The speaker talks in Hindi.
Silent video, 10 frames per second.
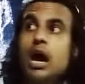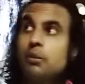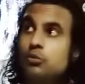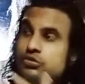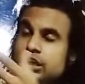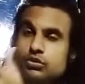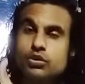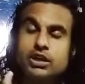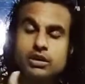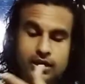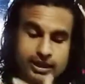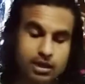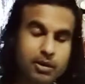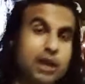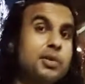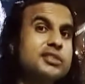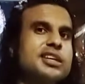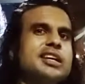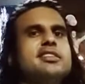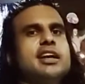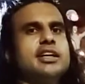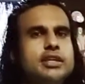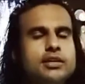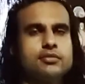अब उसकी टोइंग लाइन हमारे पास कैसे आएगी